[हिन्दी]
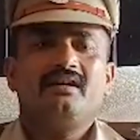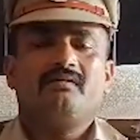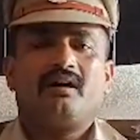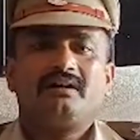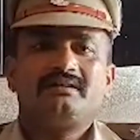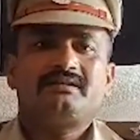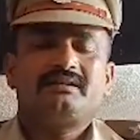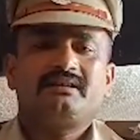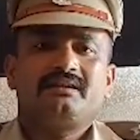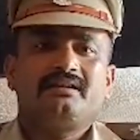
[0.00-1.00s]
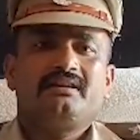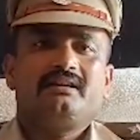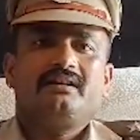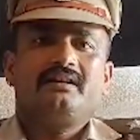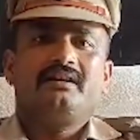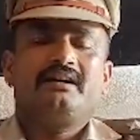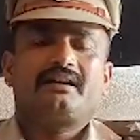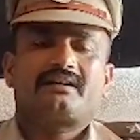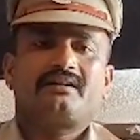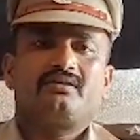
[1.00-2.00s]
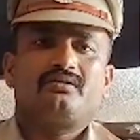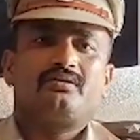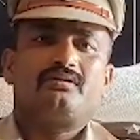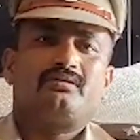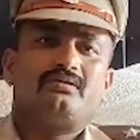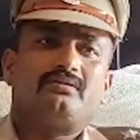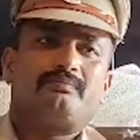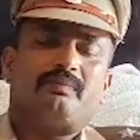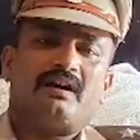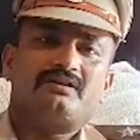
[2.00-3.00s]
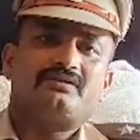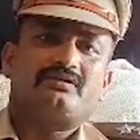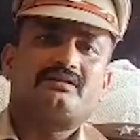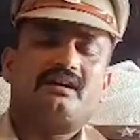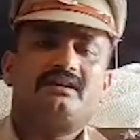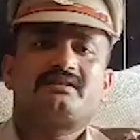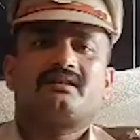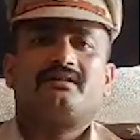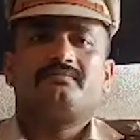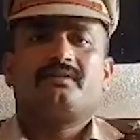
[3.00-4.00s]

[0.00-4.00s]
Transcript: वाहन से एक किलो 540 ग्राम